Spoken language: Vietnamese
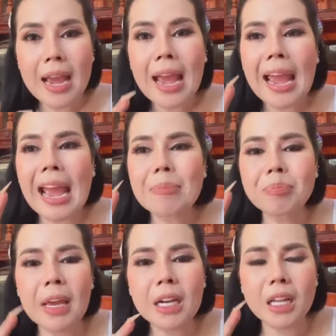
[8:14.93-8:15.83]

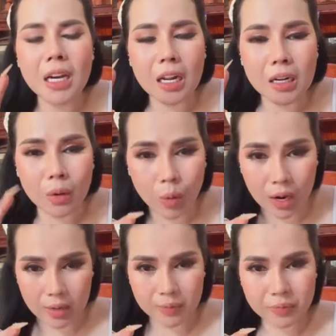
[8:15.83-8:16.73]
ham miên cần đặt
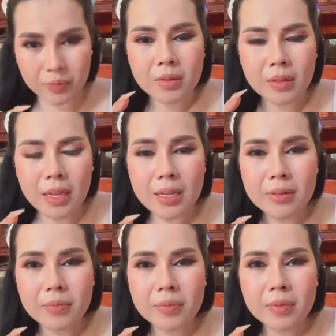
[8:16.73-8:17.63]
khó nè
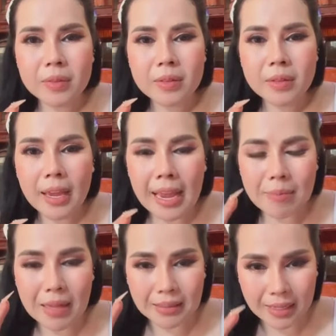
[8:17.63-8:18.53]

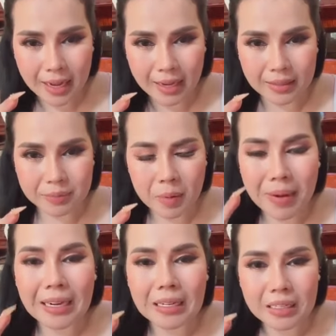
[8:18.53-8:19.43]
ham đặt hàng và
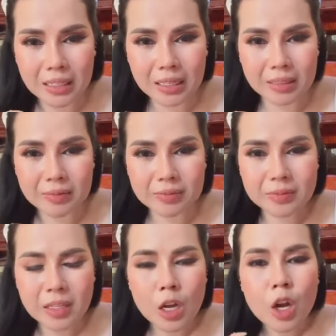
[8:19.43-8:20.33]
màn đường nữa
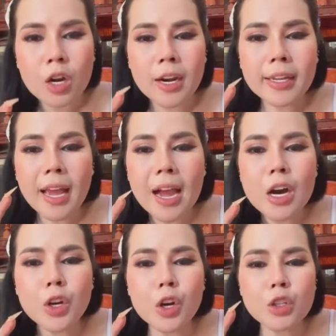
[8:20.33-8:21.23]
nay
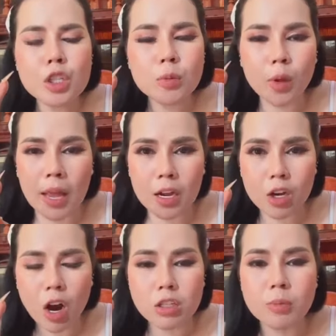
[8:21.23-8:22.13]
hơi cứ cho chồng này à
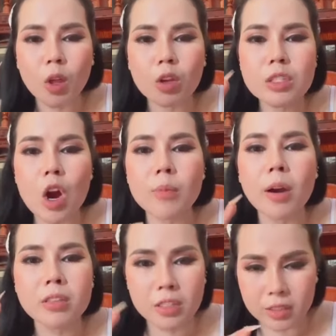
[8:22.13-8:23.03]
cọ chồng này soi
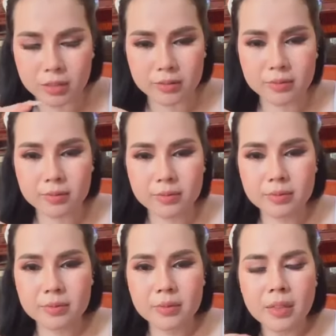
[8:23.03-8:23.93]
bỏ dương
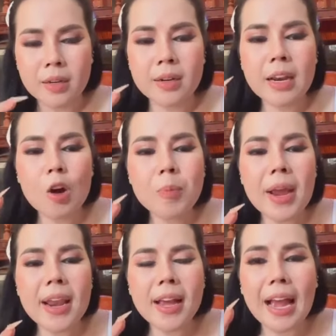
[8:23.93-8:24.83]
nâu
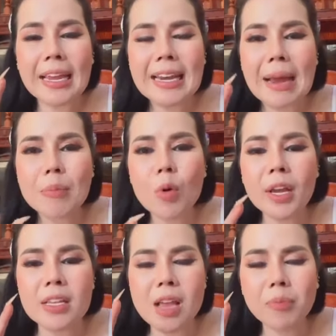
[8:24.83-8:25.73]
pe để ngay nam mũi
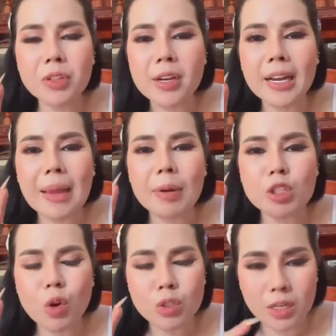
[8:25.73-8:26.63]
cái sọp dương kê
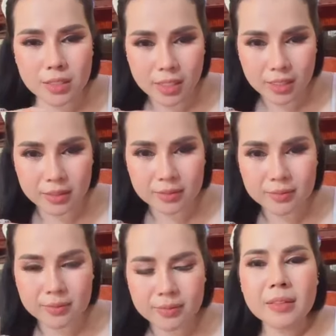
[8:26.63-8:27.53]
mình trôi chặt dương
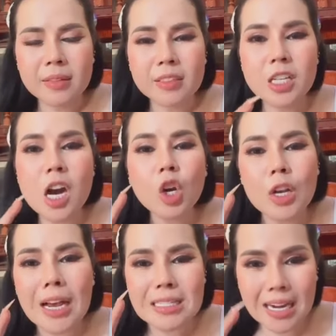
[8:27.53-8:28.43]
dương
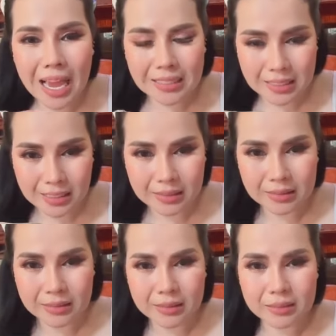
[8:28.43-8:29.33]
được đào sạt
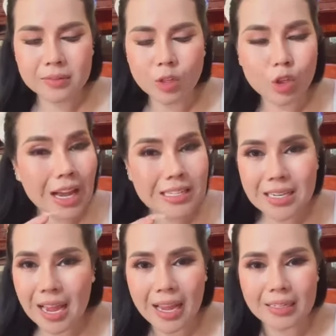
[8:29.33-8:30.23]
chừng được đào
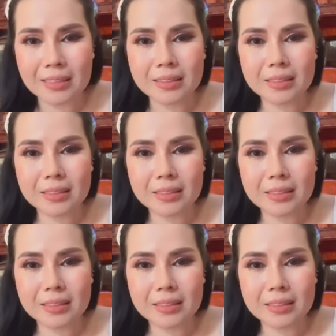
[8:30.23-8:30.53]
sạt